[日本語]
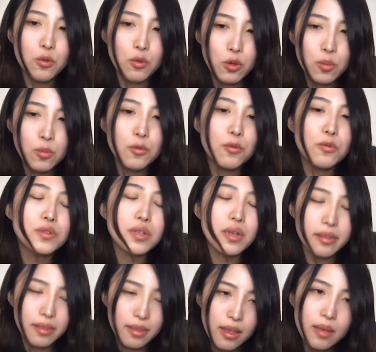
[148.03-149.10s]
いうものを使っ
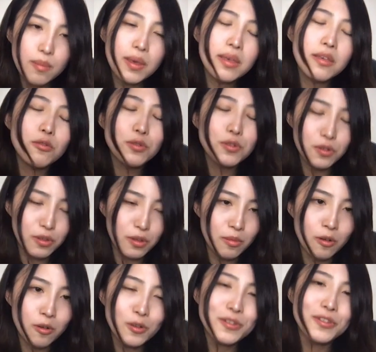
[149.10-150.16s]
て勉強するのも
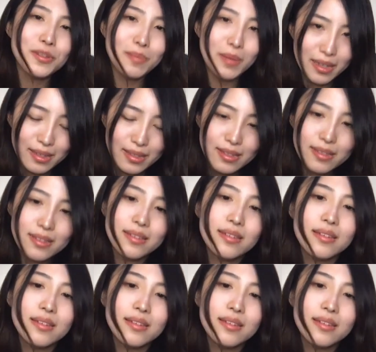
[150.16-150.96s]
おすすめです。